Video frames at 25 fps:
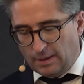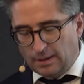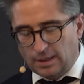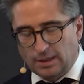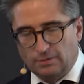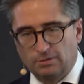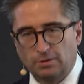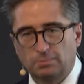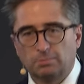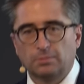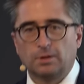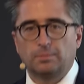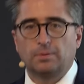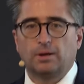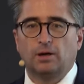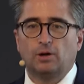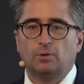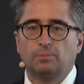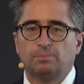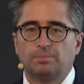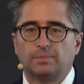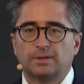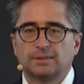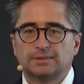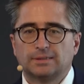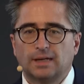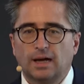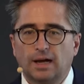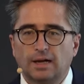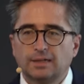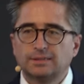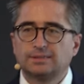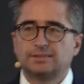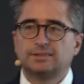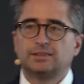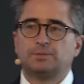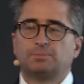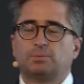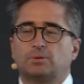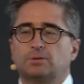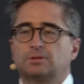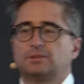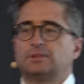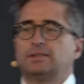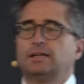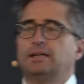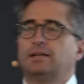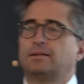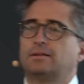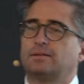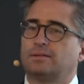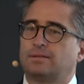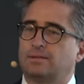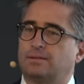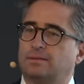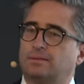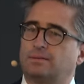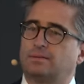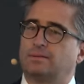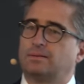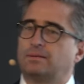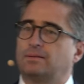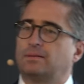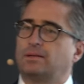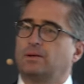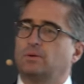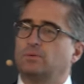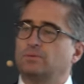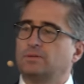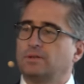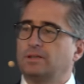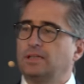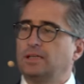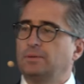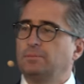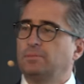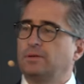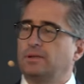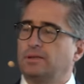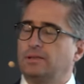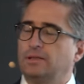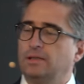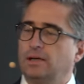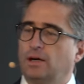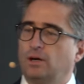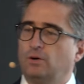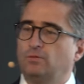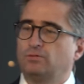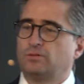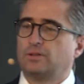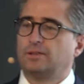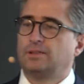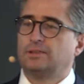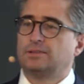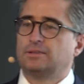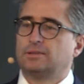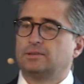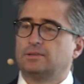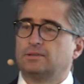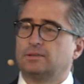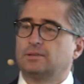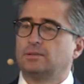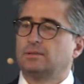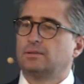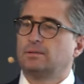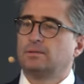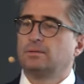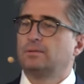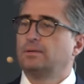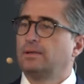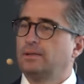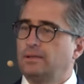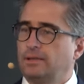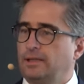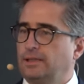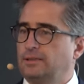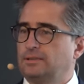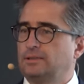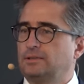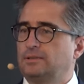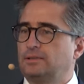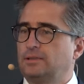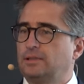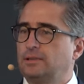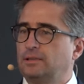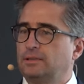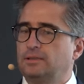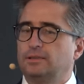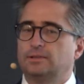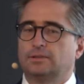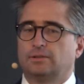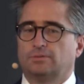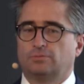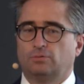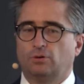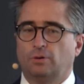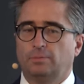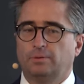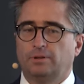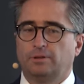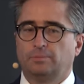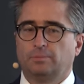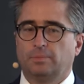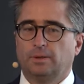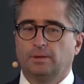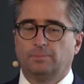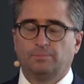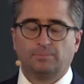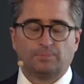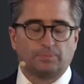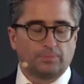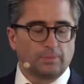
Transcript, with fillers: Ich würde mal behaupten, dass 80 Prozent der Unternehmen, die hier aufgelistet sind, die existieren in dieser Form nicht mehr.